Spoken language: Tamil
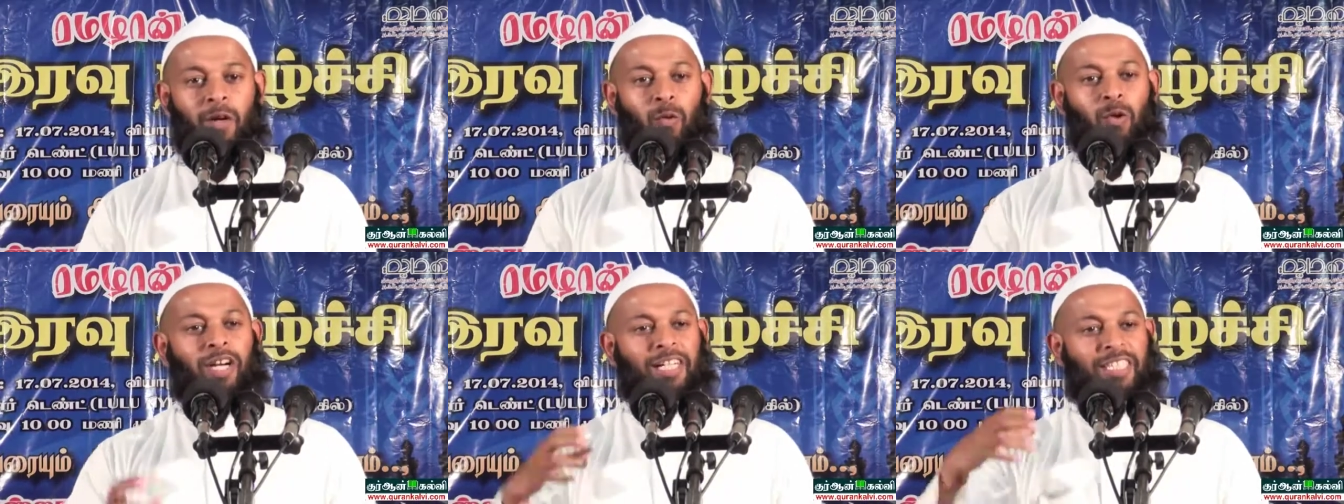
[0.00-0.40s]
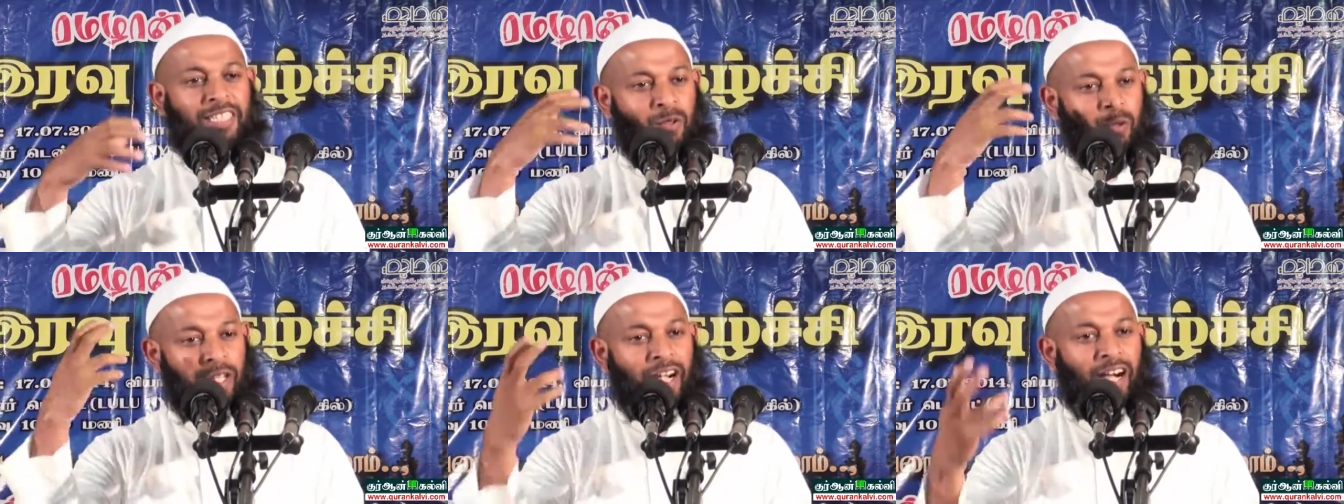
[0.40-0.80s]

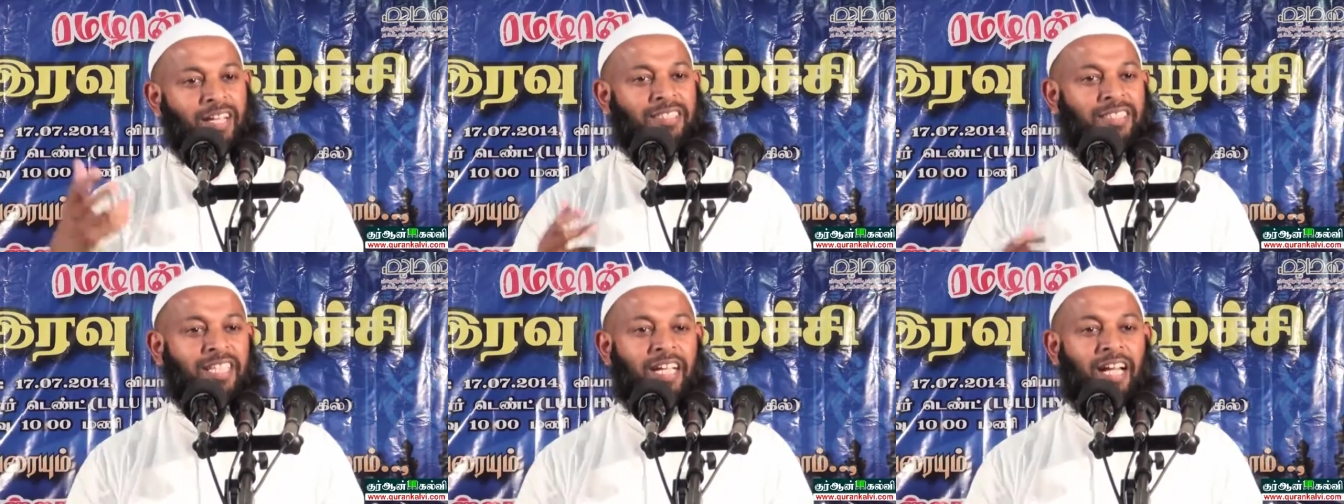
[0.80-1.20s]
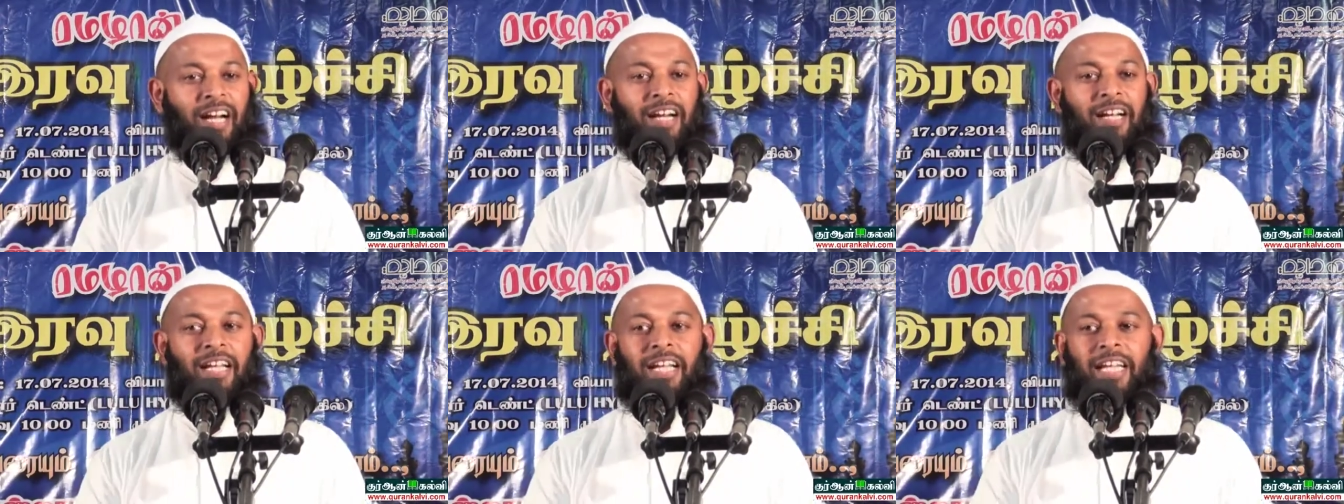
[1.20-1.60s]
உலகத்தினுடைய ஆசைகள்
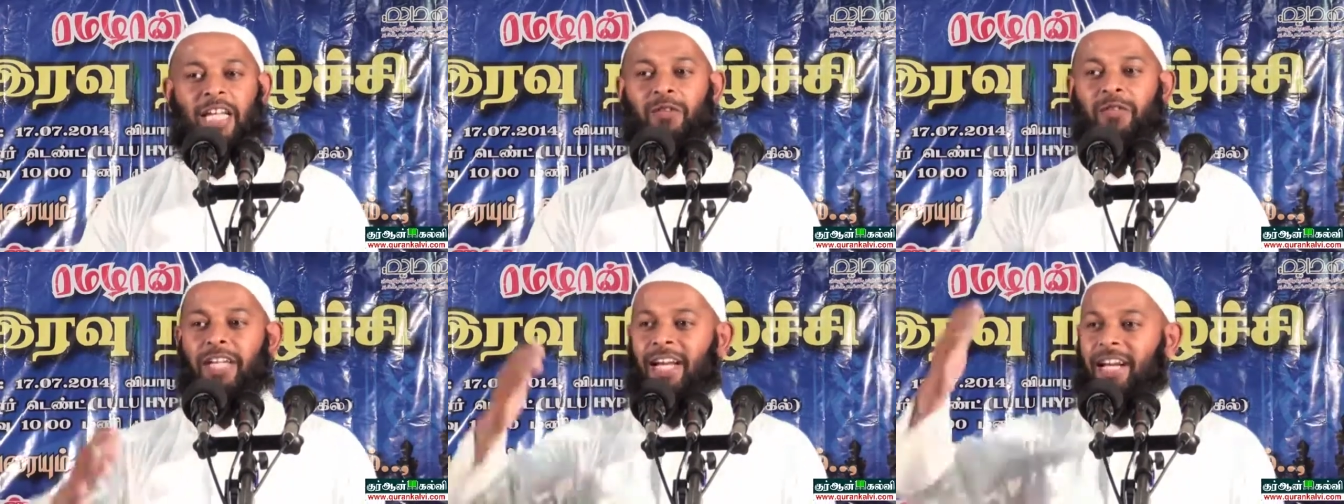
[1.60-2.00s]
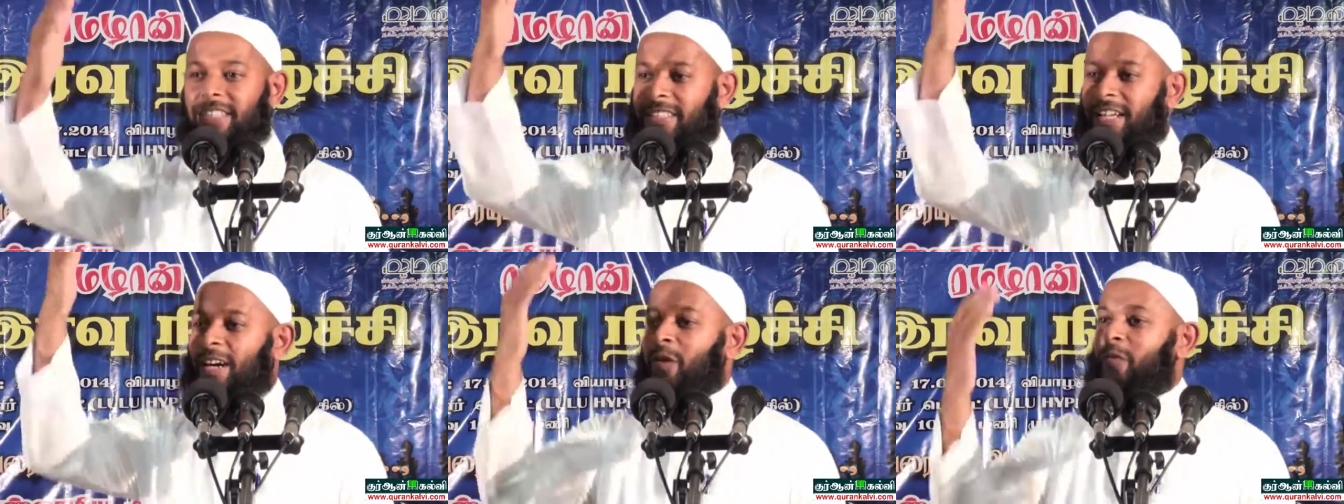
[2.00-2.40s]

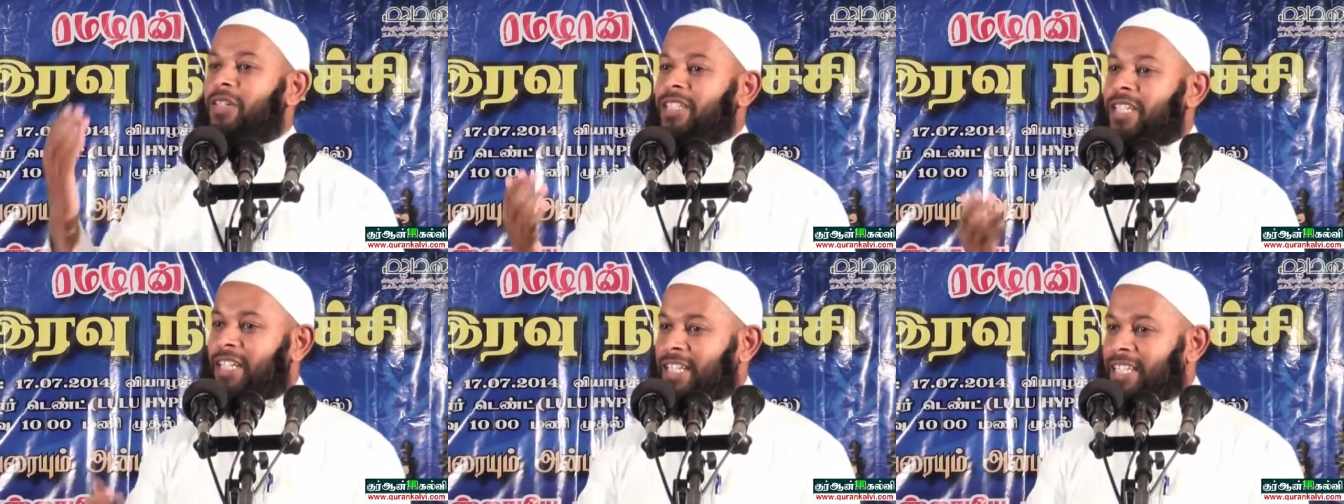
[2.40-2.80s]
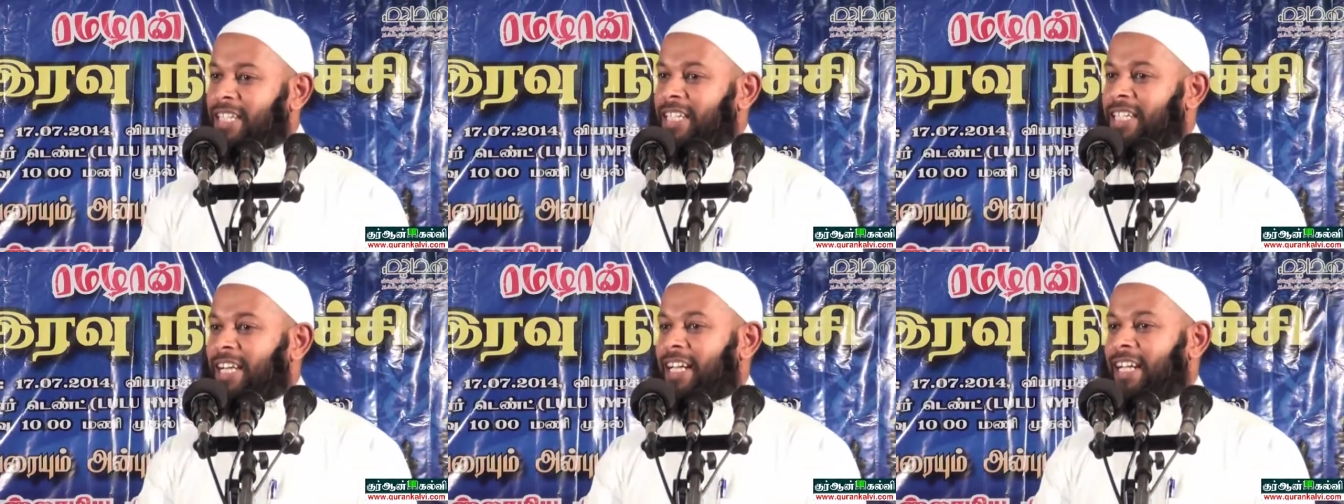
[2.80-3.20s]
இவைகள்தான் வந்து
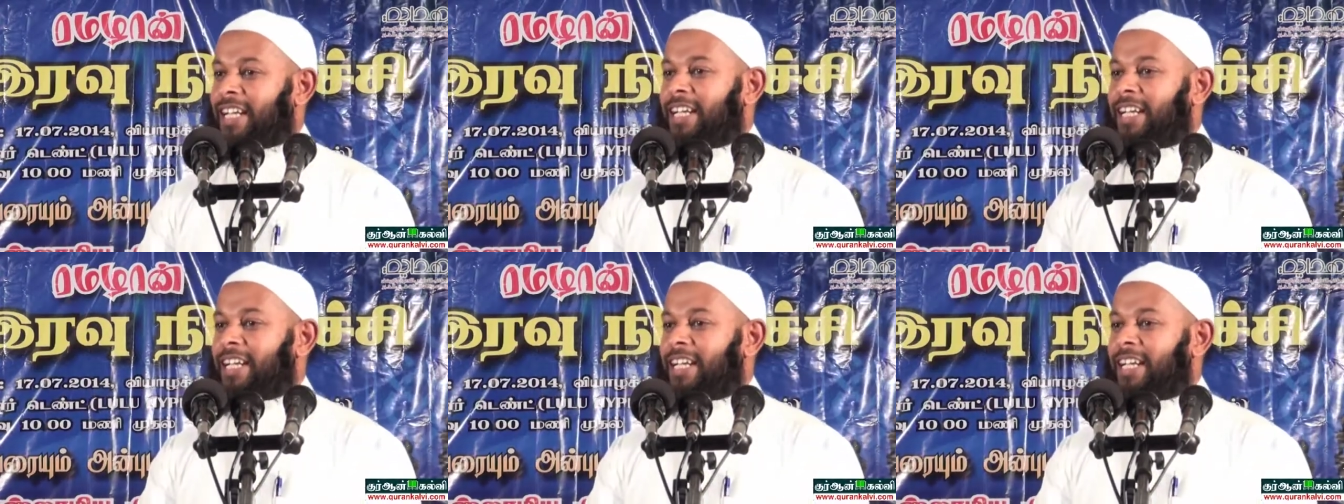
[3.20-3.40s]
நிற்கின்றன